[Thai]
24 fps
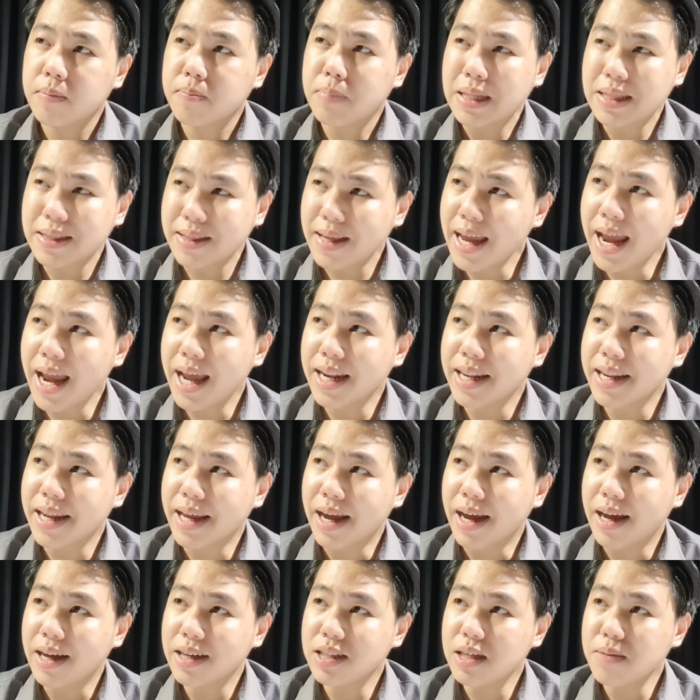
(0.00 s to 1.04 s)
ประเทศ
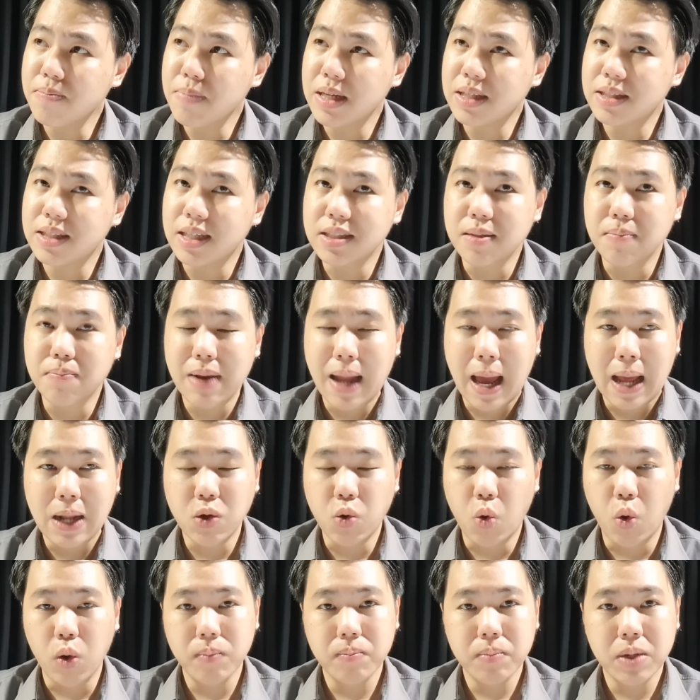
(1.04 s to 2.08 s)
เนี่ยที่มีเจ็ดสิบล้าน
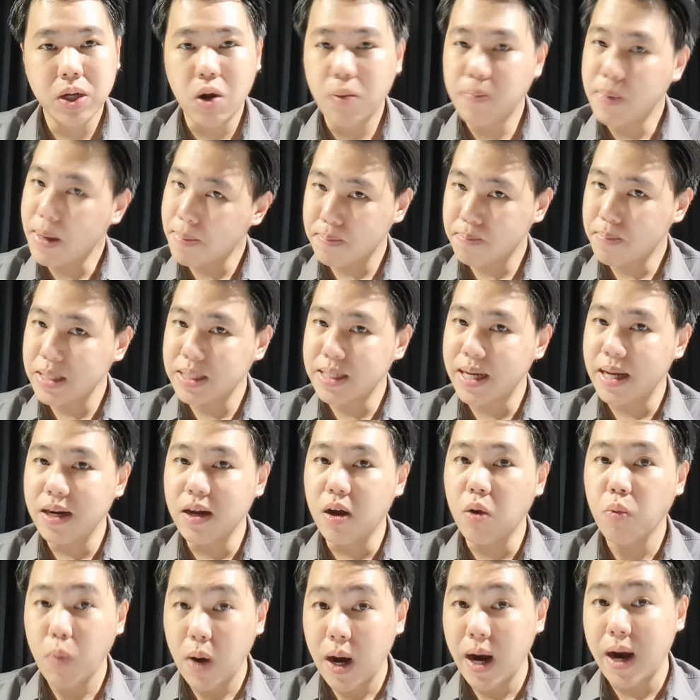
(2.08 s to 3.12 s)
คนมันก็ไม่ไม่ใช่
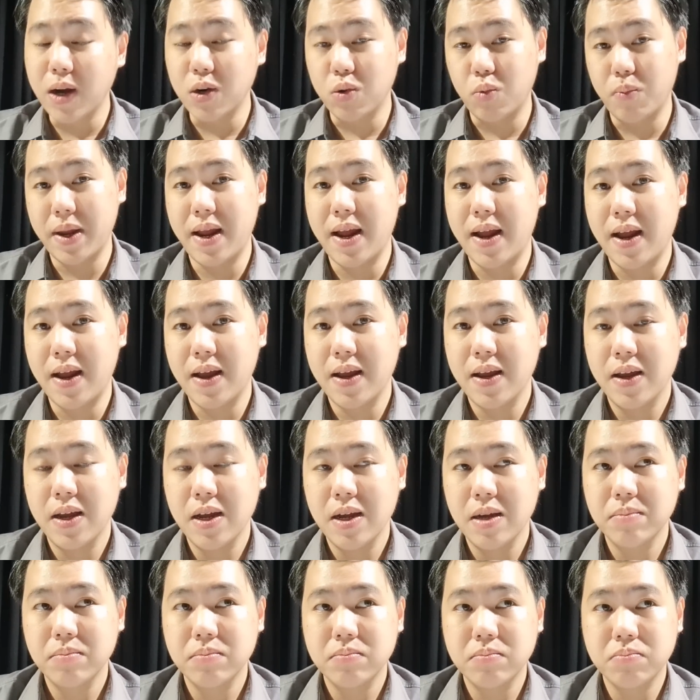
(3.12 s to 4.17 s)
เรื่องเวอร์ถูกไหมฮะ
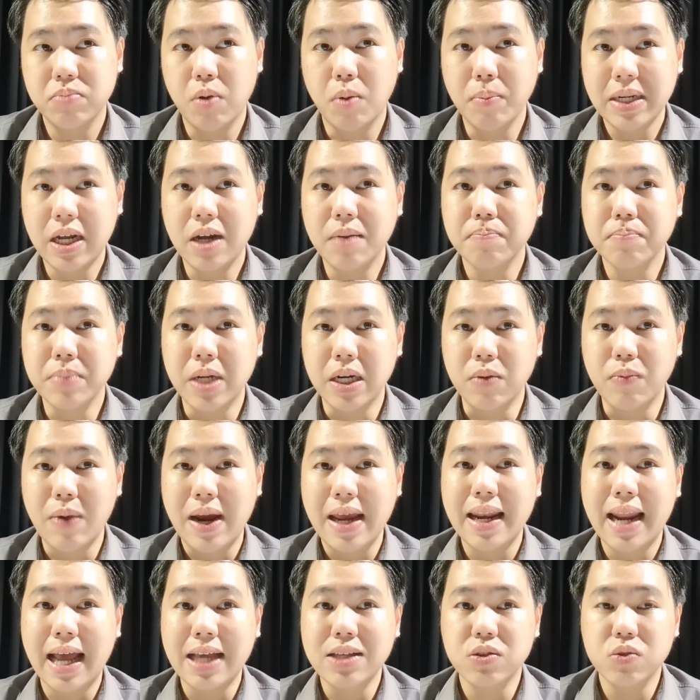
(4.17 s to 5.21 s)
เพราะมันก็เหมือนไว
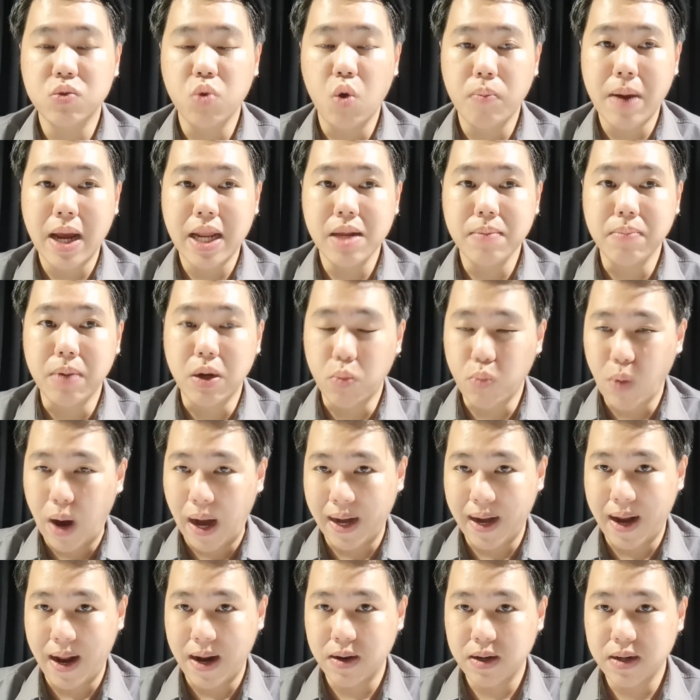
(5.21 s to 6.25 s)
รัสทั่วไปที่เหมือนหวั
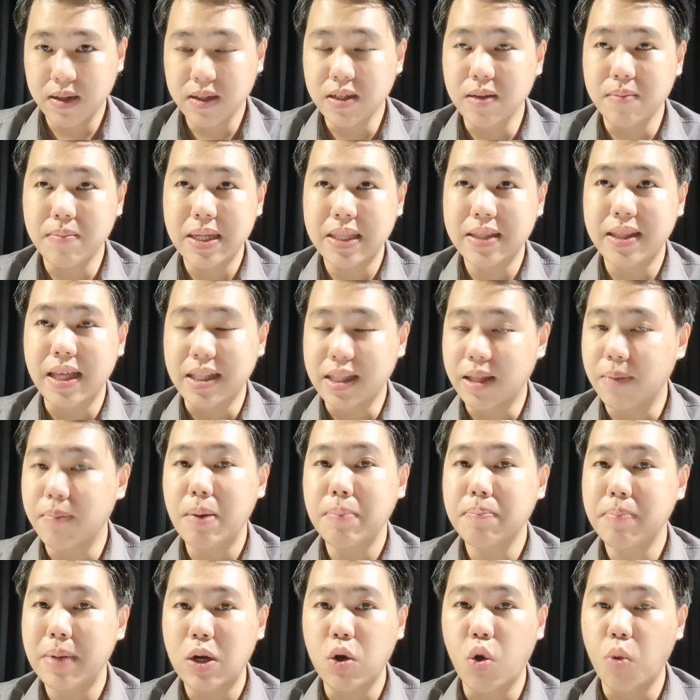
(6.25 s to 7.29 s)
ดอ่ะก็คือมีติดแต่
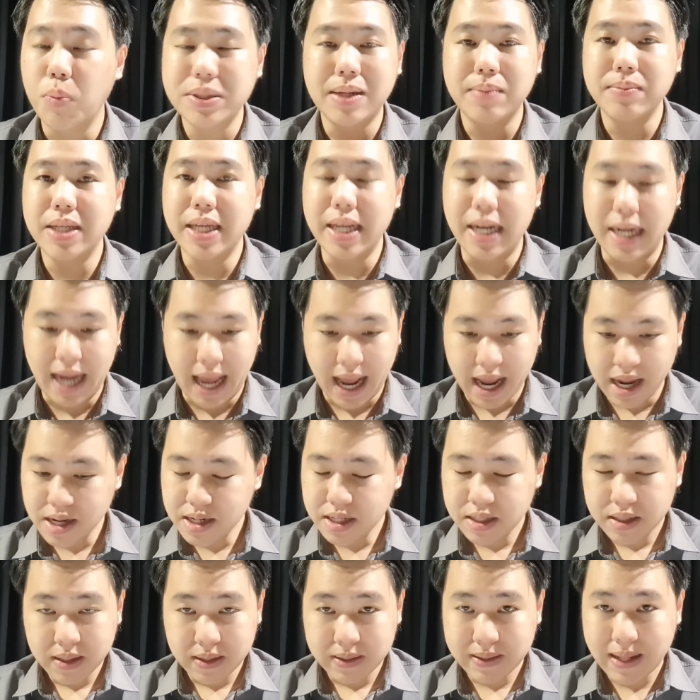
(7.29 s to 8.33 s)
มันเป็นโรคประจำถิ่นแล้ว
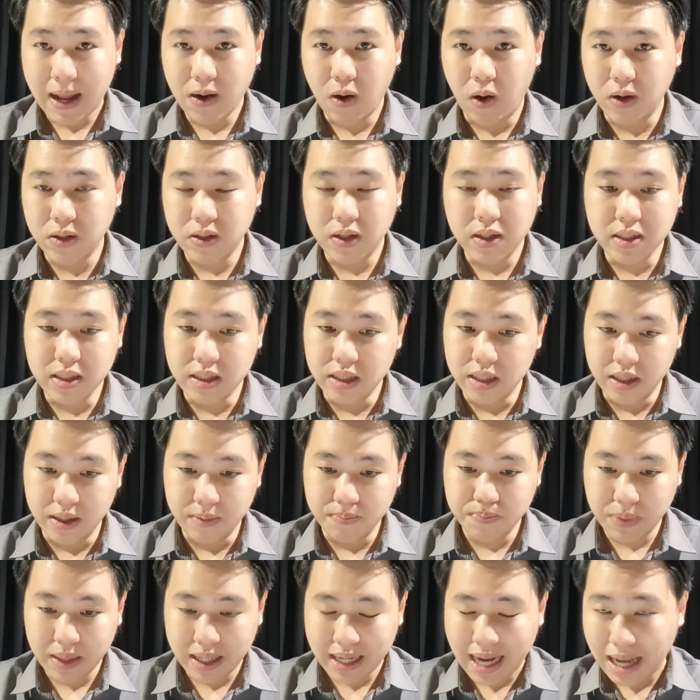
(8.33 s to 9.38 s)
แน่นอนก็คือ
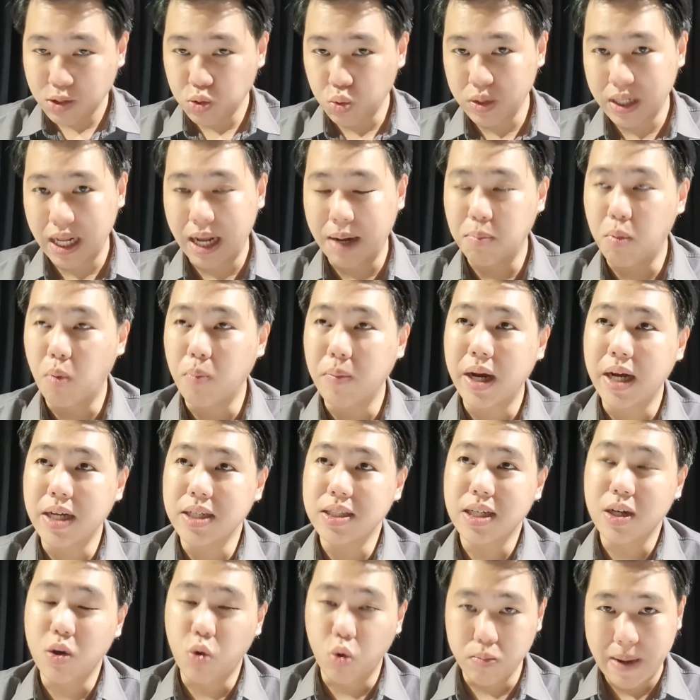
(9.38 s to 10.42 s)
ล่าสุดอย่างผมเอ่ย
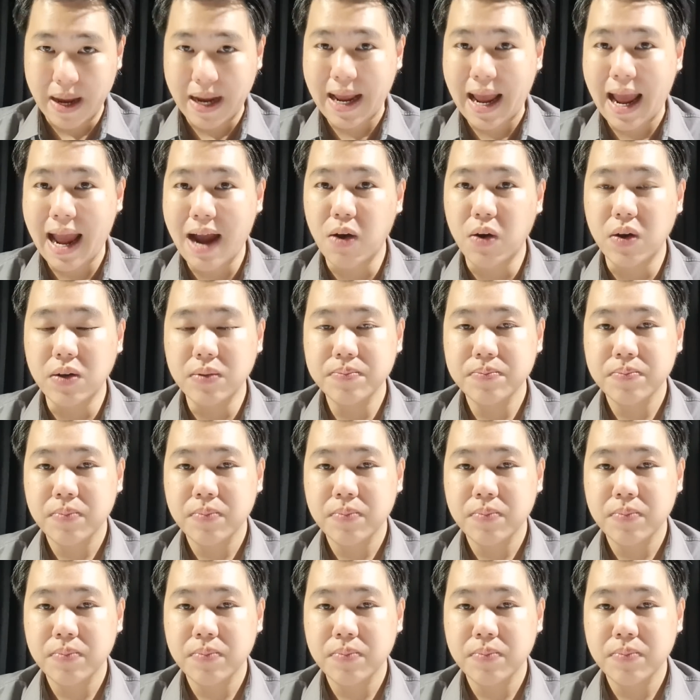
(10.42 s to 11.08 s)
ชื่อคุณเบคแก้ว